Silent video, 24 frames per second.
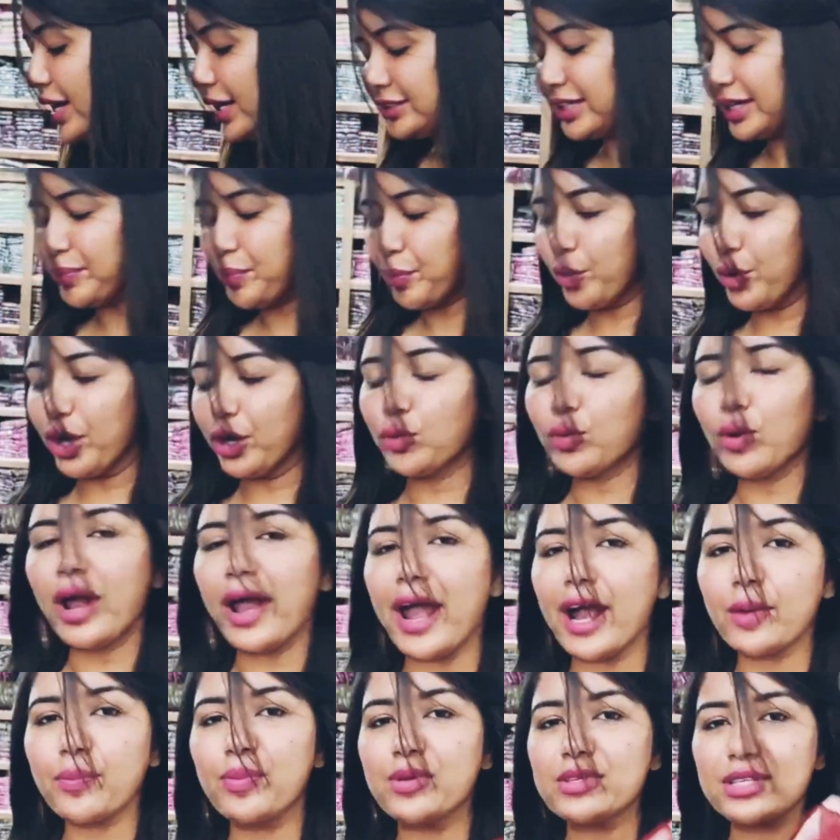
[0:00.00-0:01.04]
যে প্রোডাক্টগুলো
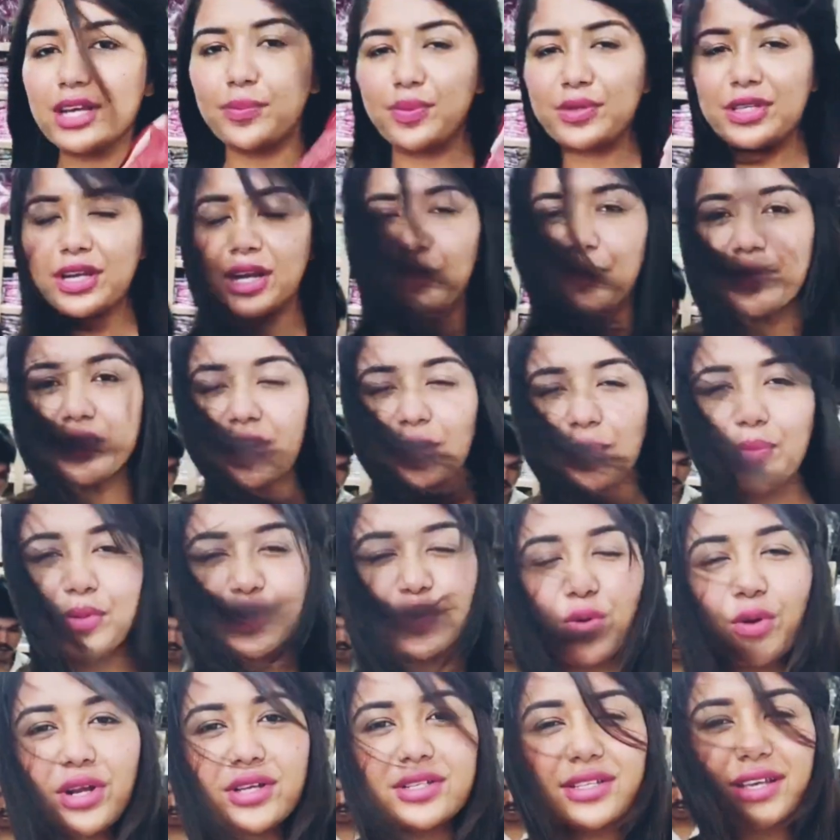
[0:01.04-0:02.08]
এক পিস এক পিস এক পিস এক পিস
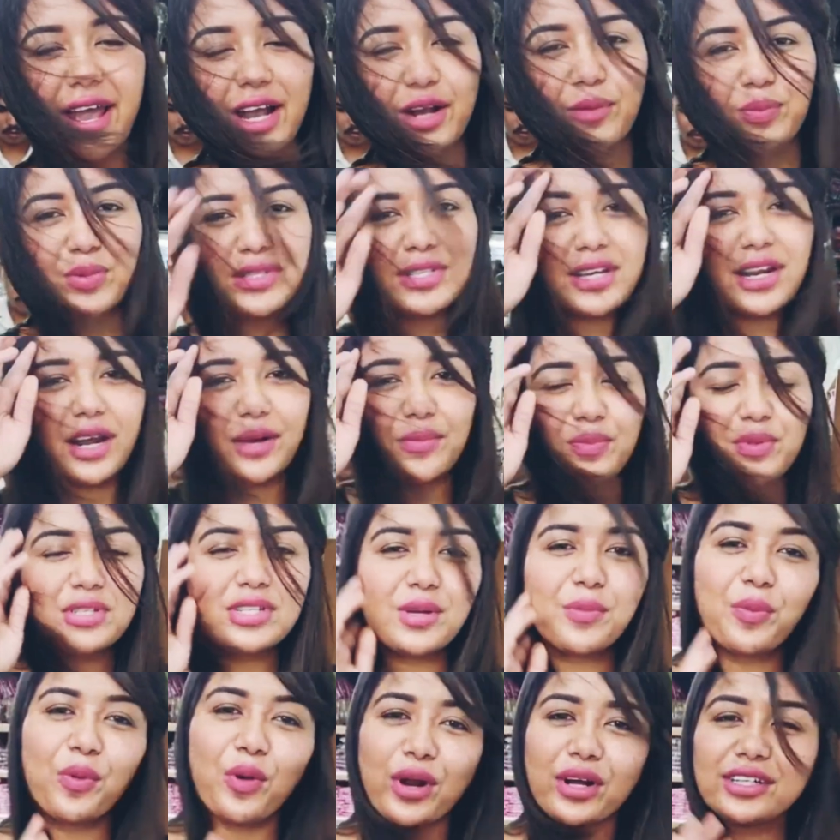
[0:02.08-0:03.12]
করেছে এক পিসের এক
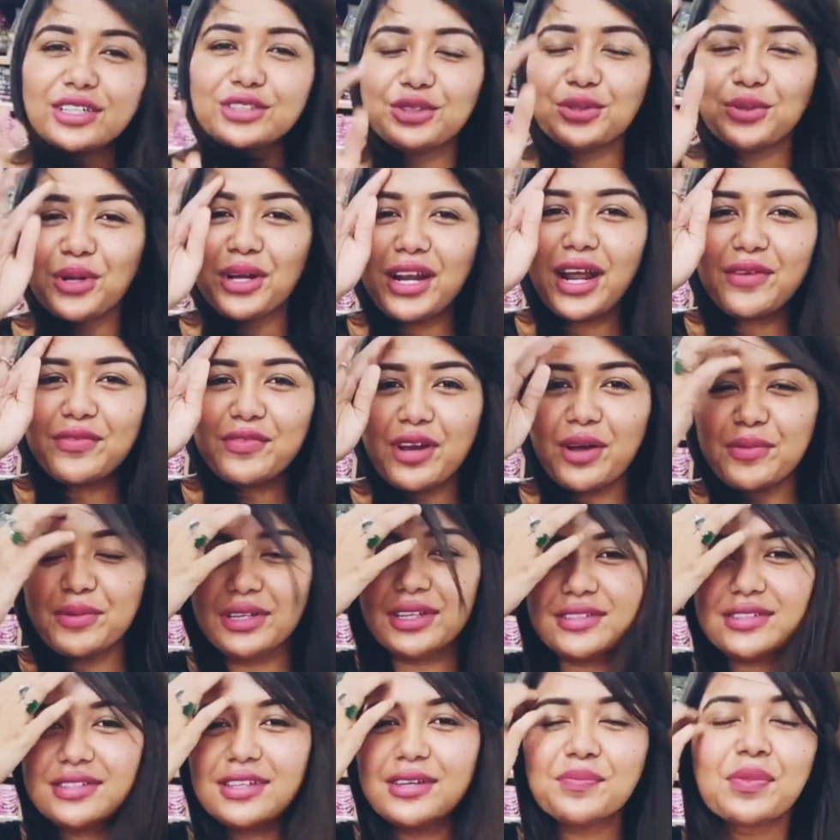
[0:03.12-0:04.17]
পিসের প্রোডাক্টের জন্য এই লাইভটা আমি
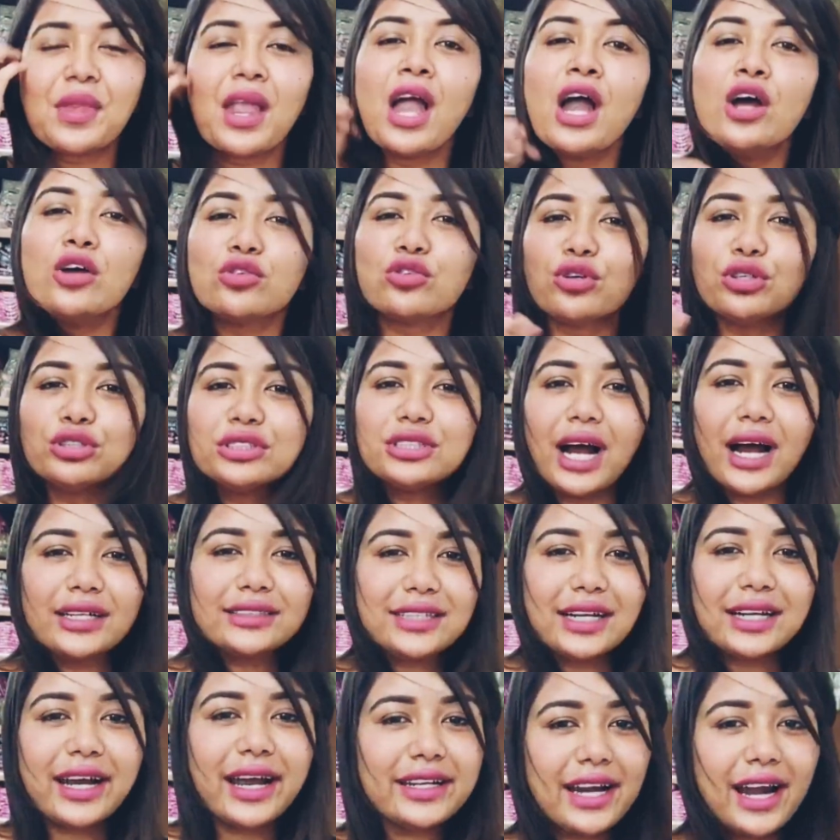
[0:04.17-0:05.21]
দিচ্ছি তো যার
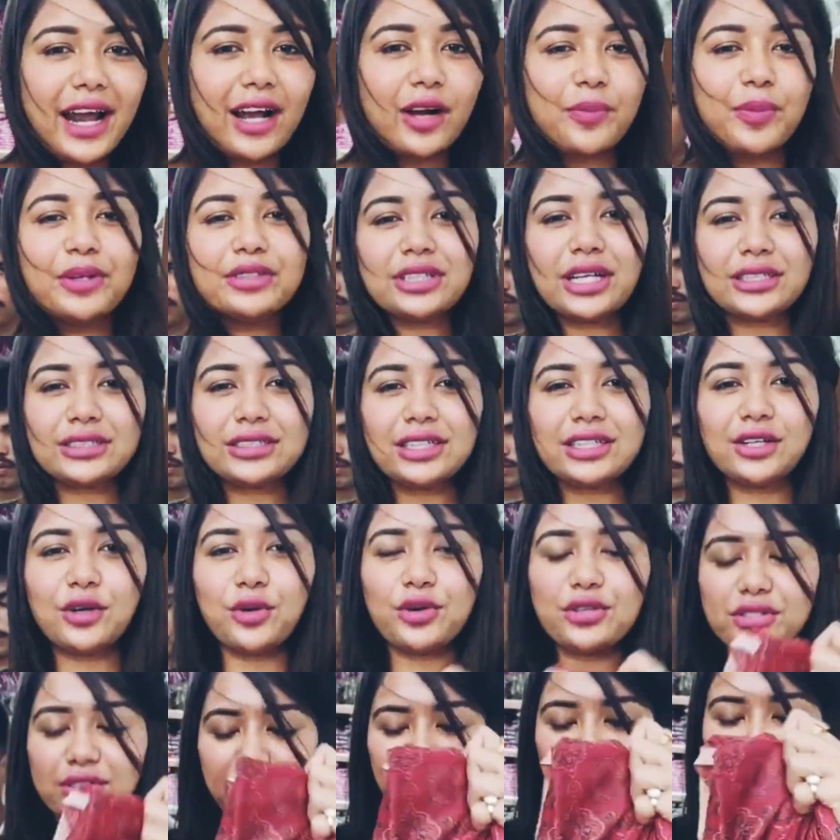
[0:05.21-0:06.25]
যার এটা লাগবে সাথে সাথে
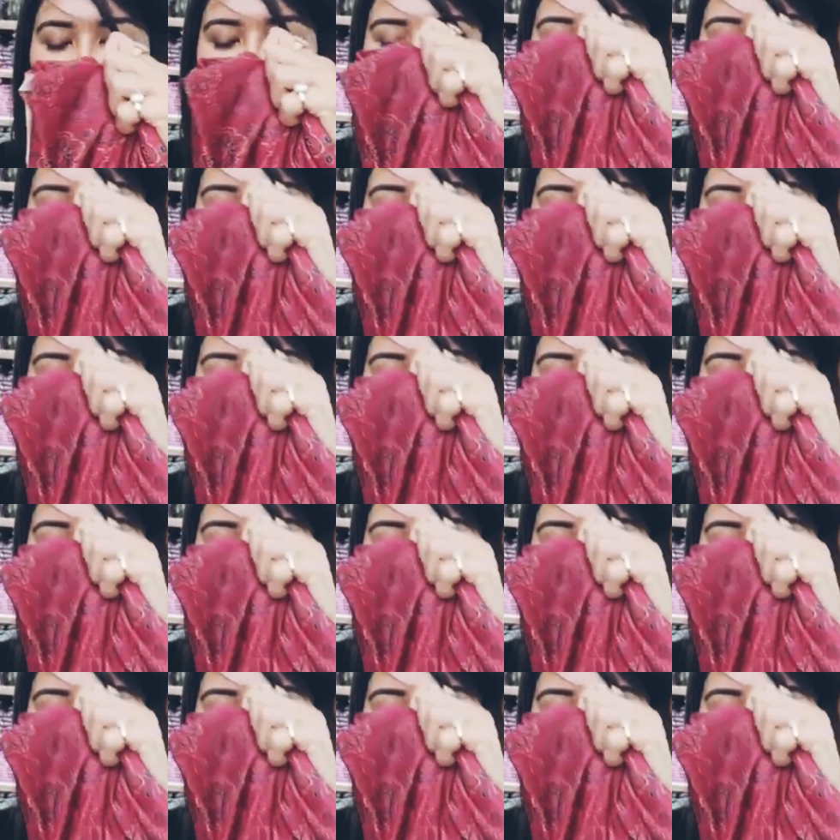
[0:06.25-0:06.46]
করে স্ক্রিনশট